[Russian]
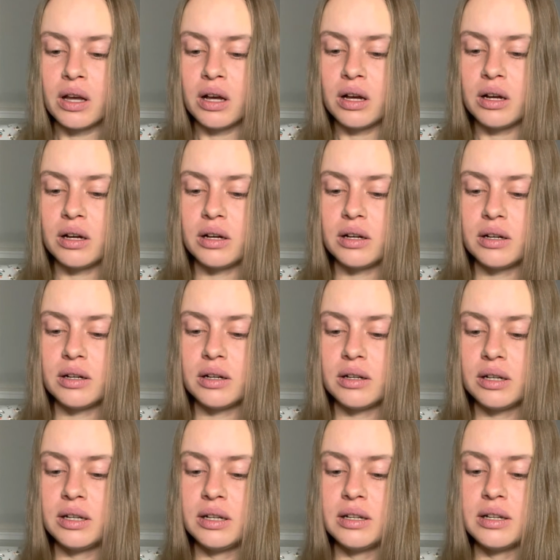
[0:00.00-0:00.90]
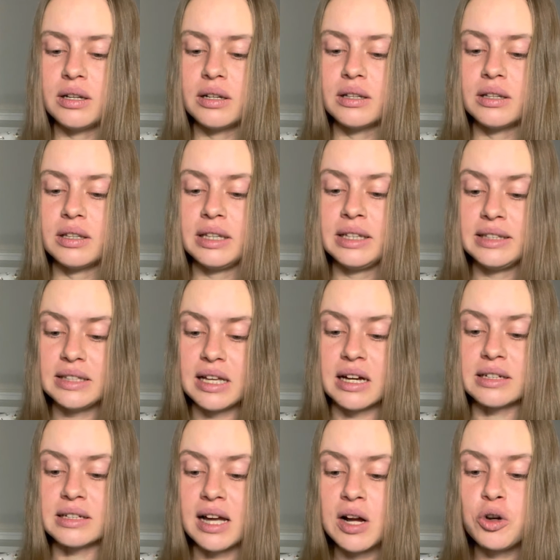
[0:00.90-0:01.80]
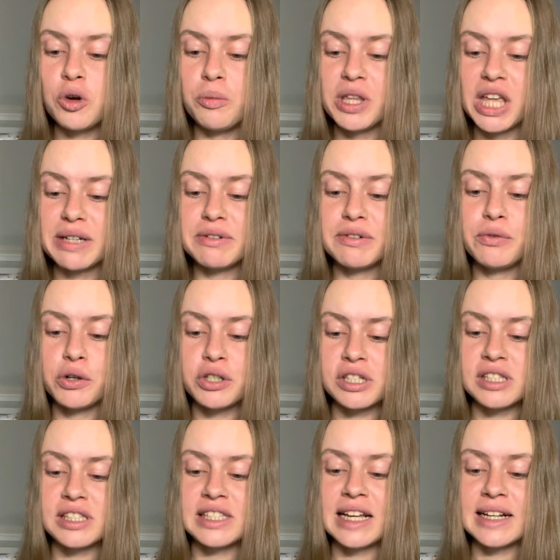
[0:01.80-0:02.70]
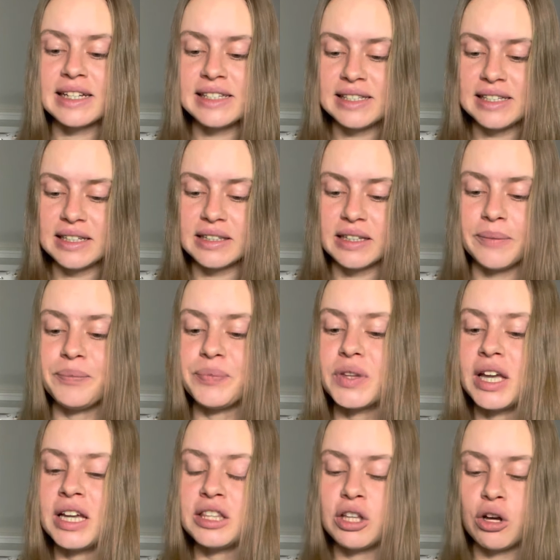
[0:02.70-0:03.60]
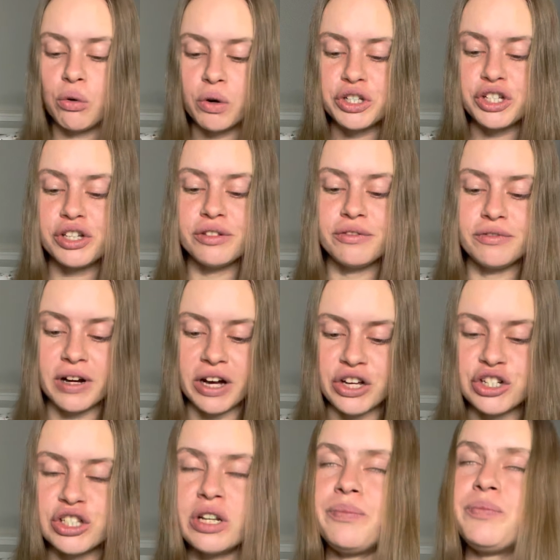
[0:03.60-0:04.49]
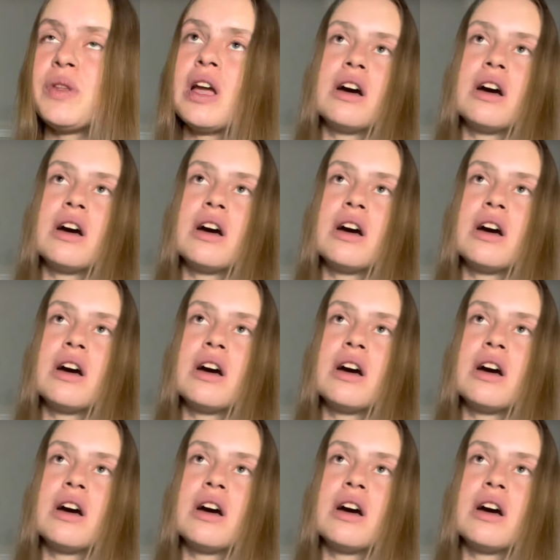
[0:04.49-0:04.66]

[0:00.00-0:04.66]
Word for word: А, итак, как у меня выводятся токсины? Это очень важно.